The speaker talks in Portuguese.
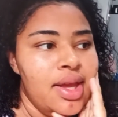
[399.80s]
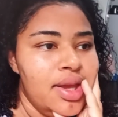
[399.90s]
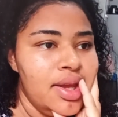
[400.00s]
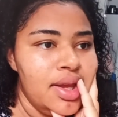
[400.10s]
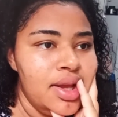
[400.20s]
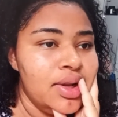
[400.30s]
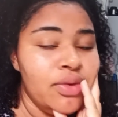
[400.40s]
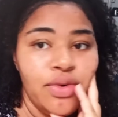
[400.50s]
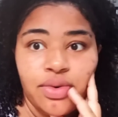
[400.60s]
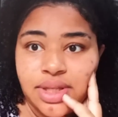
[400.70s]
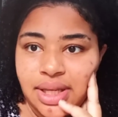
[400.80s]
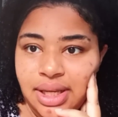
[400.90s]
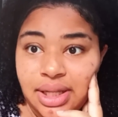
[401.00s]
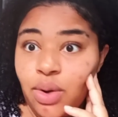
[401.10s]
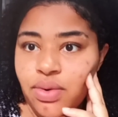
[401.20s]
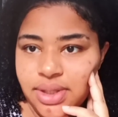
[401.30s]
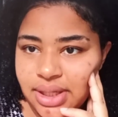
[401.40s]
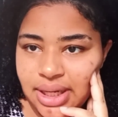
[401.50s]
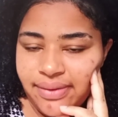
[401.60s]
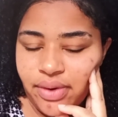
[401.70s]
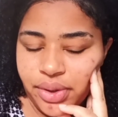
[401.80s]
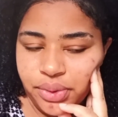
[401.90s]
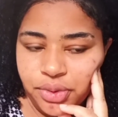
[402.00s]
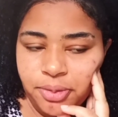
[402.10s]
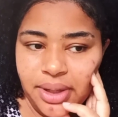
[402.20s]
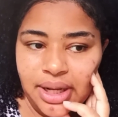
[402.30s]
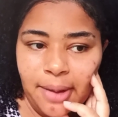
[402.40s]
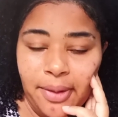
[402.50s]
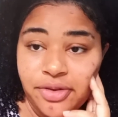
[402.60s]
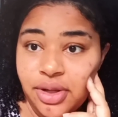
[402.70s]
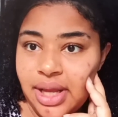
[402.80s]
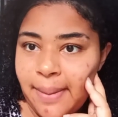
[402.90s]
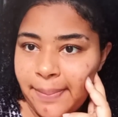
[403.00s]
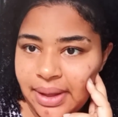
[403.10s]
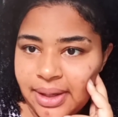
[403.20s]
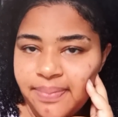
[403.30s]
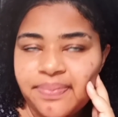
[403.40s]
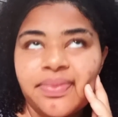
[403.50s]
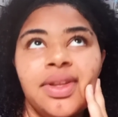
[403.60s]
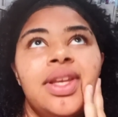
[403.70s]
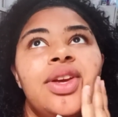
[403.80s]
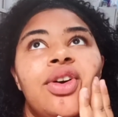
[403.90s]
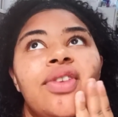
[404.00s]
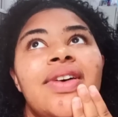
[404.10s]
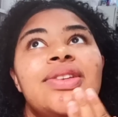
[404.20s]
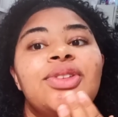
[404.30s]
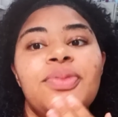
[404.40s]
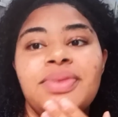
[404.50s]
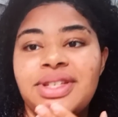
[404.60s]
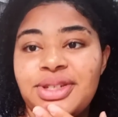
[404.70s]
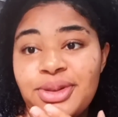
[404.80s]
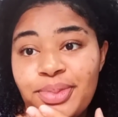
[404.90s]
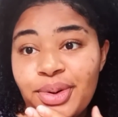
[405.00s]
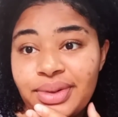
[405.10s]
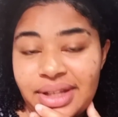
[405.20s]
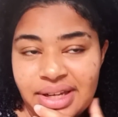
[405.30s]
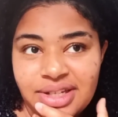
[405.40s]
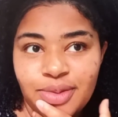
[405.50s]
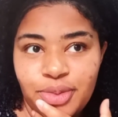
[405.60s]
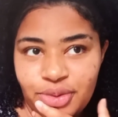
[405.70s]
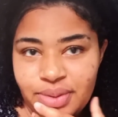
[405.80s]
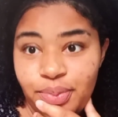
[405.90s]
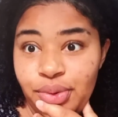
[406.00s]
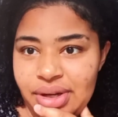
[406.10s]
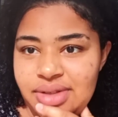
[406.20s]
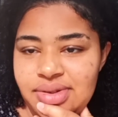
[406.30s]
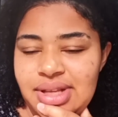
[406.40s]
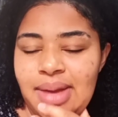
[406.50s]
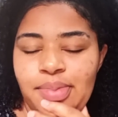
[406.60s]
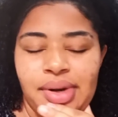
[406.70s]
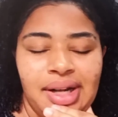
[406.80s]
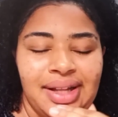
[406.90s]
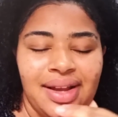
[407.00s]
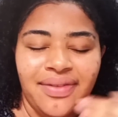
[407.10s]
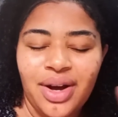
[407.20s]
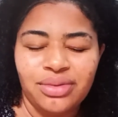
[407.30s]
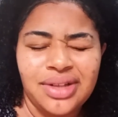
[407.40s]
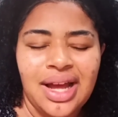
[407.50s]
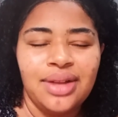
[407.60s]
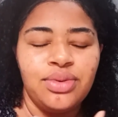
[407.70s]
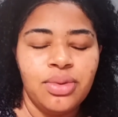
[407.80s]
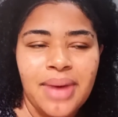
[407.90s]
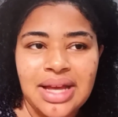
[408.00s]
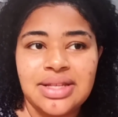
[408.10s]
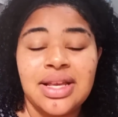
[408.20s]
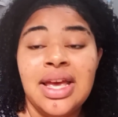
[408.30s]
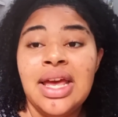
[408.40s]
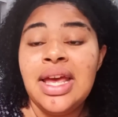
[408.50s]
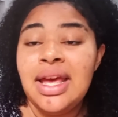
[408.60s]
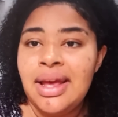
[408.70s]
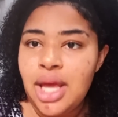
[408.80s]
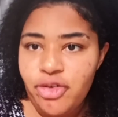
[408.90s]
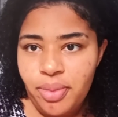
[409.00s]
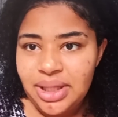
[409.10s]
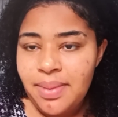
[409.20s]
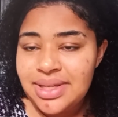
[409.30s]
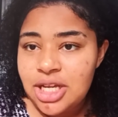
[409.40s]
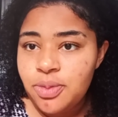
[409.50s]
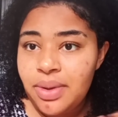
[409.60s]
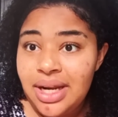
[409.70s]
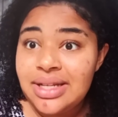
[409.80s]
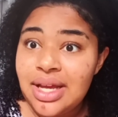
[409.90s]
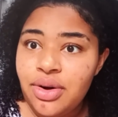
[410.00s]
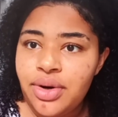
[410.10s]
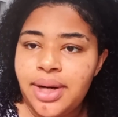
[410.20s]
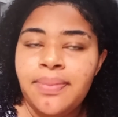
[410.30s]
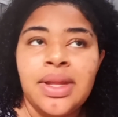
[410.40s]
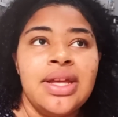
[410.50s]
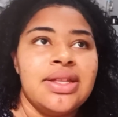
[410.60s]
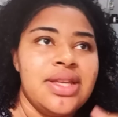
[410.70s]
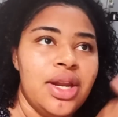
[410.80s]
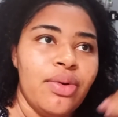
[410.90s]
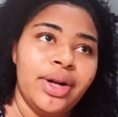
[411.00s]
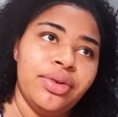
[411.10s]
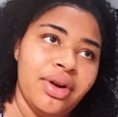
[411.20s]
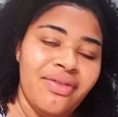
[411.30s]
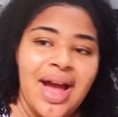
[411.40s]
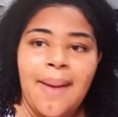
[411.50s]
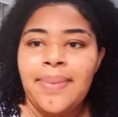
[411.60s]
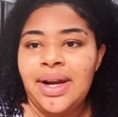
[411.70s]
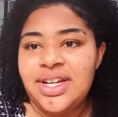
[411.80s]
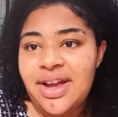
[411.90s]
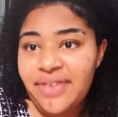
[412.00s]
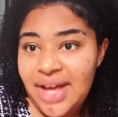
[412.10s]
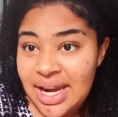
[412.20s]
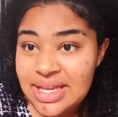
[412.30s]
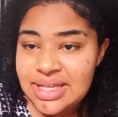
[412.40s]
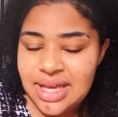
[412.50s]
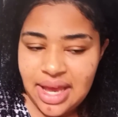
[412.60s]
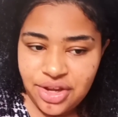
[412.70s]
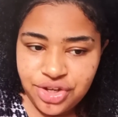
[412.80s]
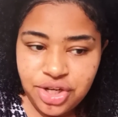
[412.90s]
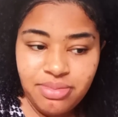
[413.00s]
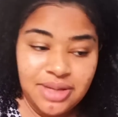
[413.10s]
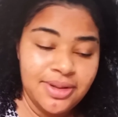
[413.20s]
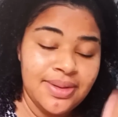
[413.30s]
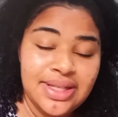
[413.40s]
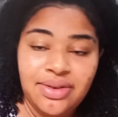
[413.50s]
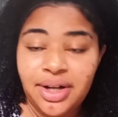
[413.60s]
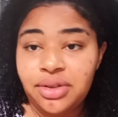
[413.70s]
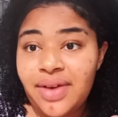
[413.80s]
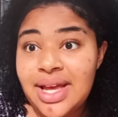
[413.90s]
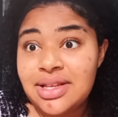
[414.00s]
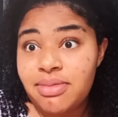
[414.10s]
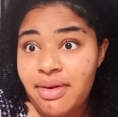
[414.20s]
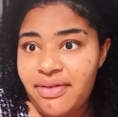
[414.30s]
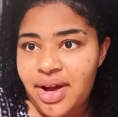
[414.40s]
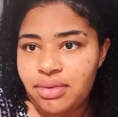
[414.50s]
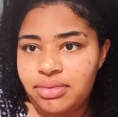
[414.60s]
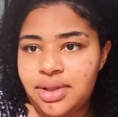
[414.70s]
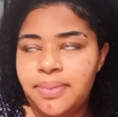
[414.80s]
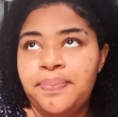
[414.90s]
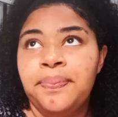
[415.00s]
E eu não vou conseguir, não consegui levar o Arthur pra, pra fisioterapia. E eu confesso que eu tô me sentindo um pouco triste por, por isso, sabe? Por ele ter que faltar e tudo mais. Eu vou mandar mensagem para eles agora, dizendo que o Arthur não vai, para eles já ficarem cientes. Mas mesmo assim, o Arthur vai receber falta.